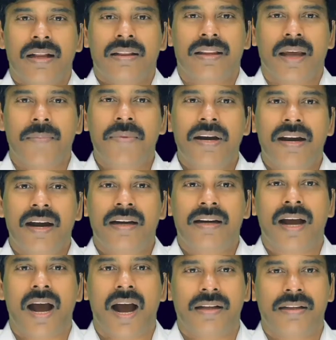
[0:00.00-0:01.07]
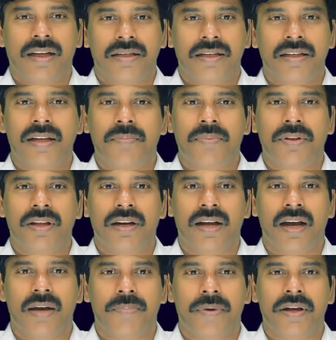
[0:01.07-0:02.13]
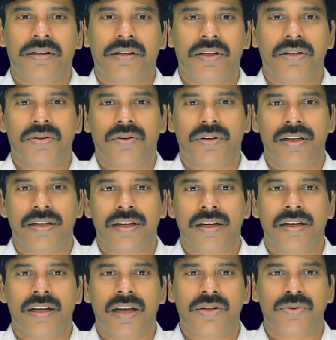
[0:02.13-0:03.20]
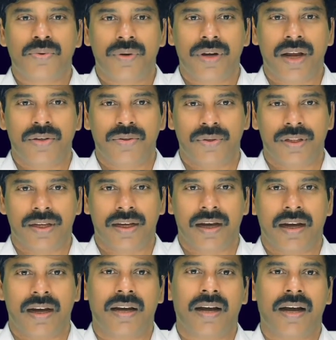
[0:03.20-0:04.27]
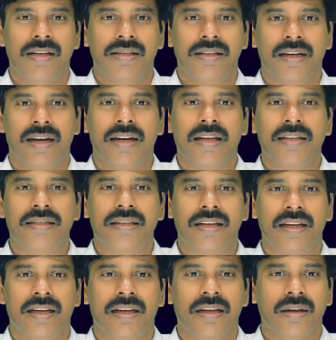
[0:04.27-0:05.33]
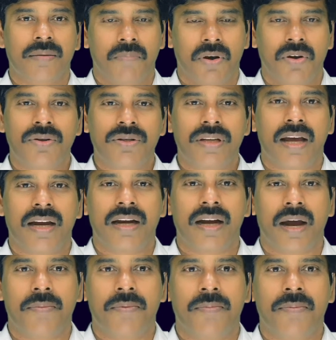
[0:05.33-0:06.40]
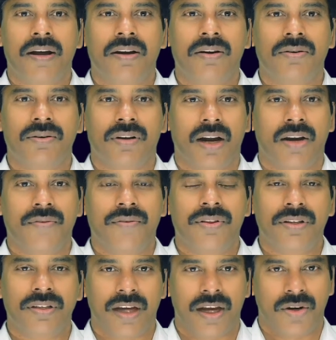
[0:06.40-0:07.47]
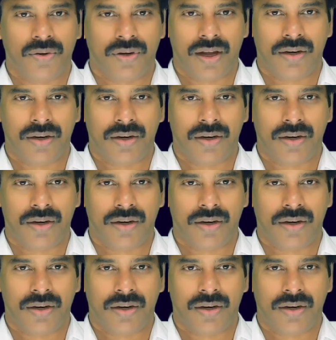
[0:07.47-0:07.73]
తమిళనాట ఆదర్శ దంపతులుగా పేరు తెచ్చుకున్న జంట సూర్య జ్యోతిక కలిసి నటించి మరోసారి అభిమానులను కనువిందు చేయనున్నారు